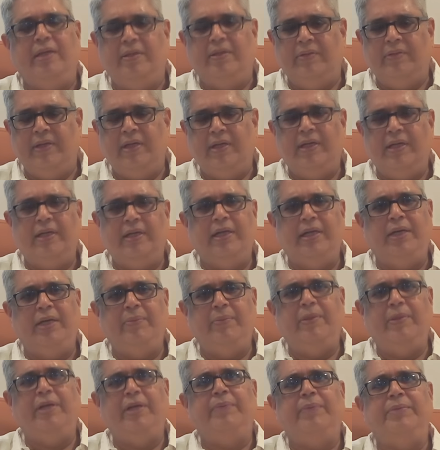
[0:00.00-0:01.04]
ఈ విధంగా
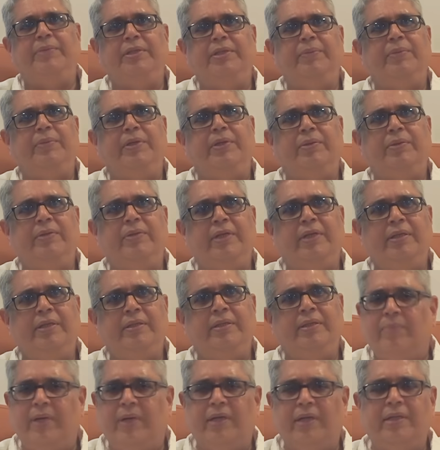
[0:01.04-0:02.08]
ఏ పని అప్పు చెప్పినా కూడా
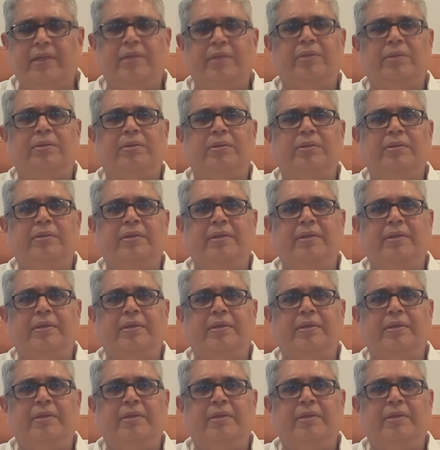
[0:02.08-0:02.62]
పార్టీలో